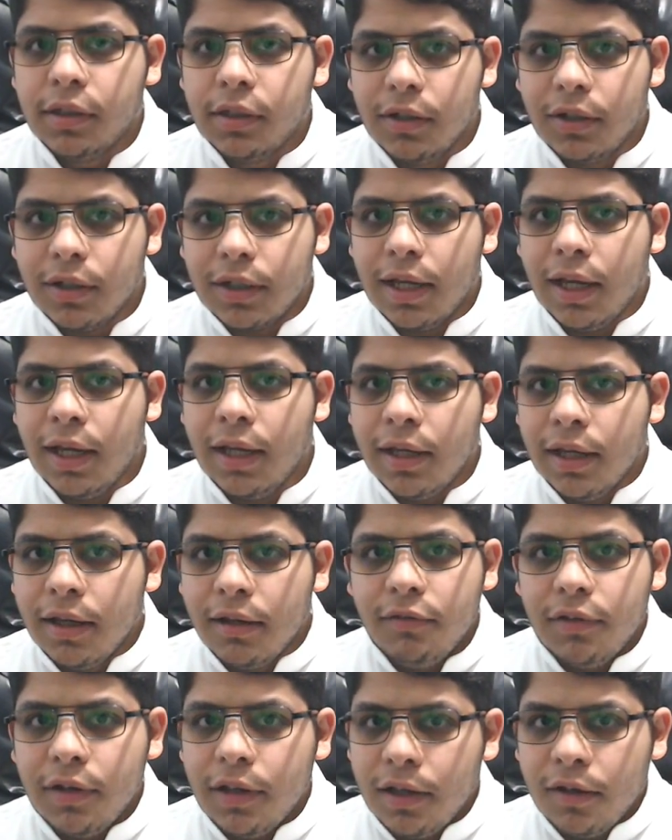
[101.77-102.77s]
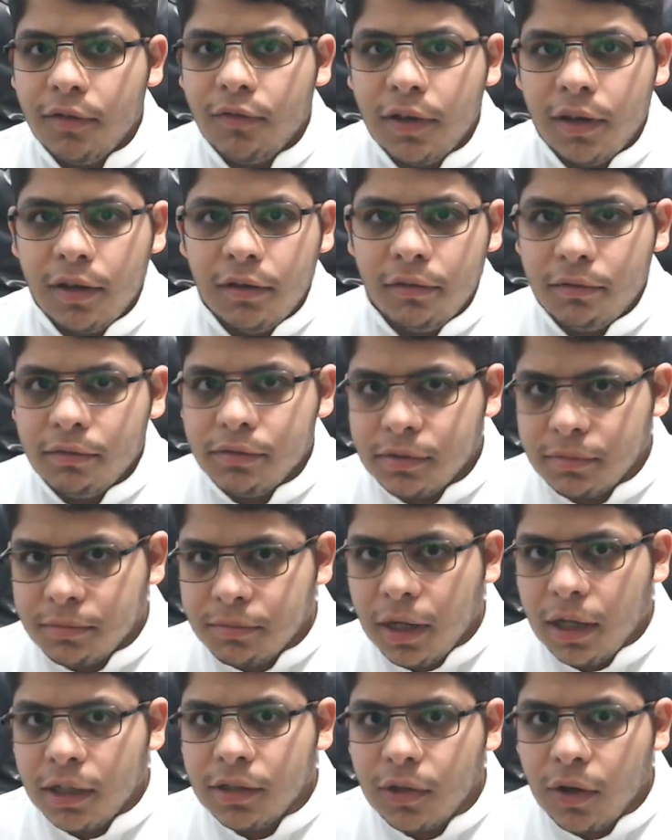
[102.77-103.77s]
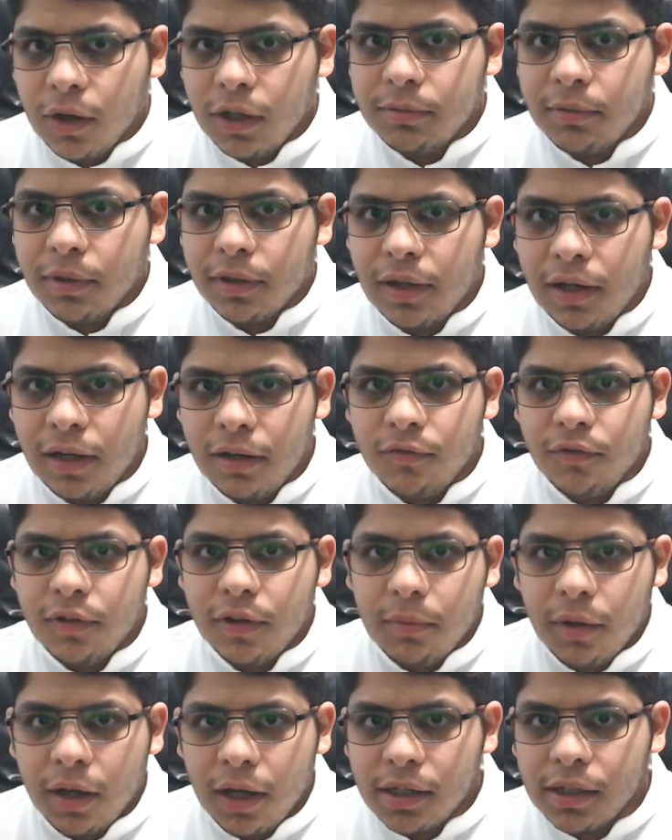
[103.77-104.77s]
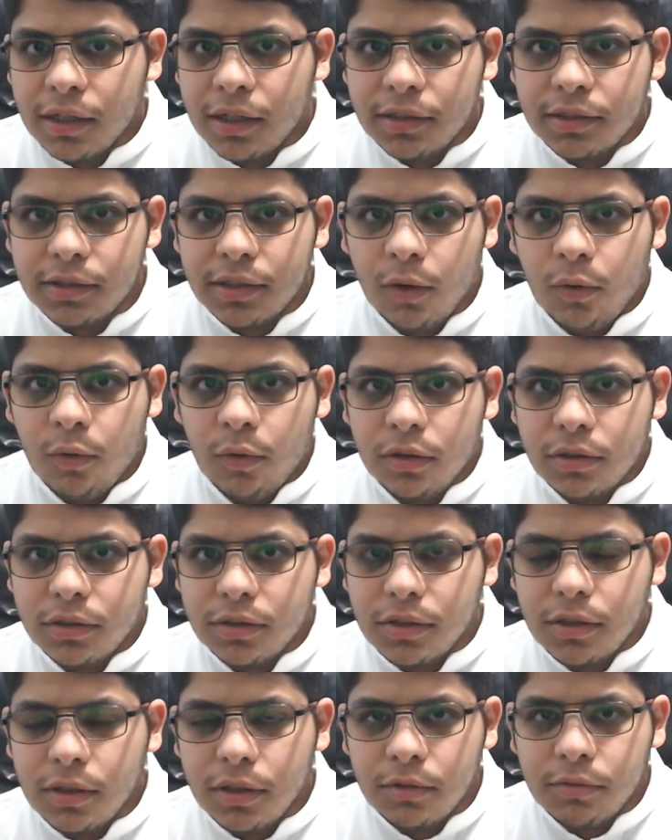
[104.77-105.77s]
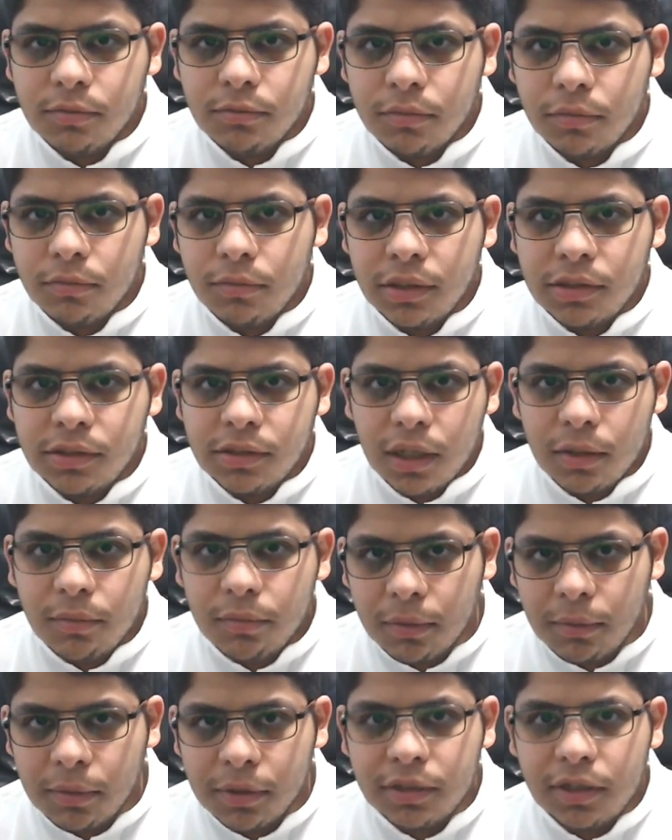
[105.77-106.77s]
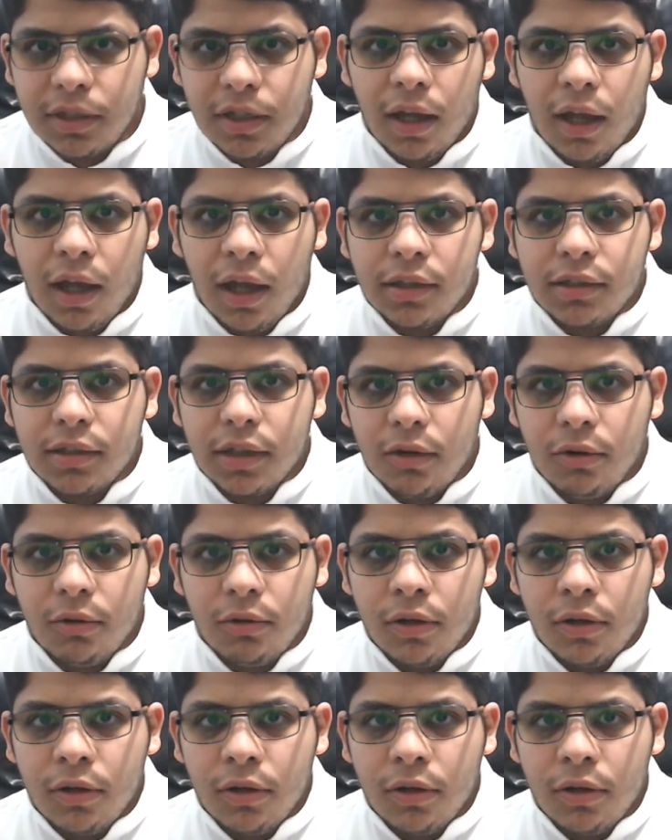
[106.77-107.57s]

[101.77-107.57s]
اوكي في في بالاندرويد مثلا في ماركت او آه، متجر برمجيات او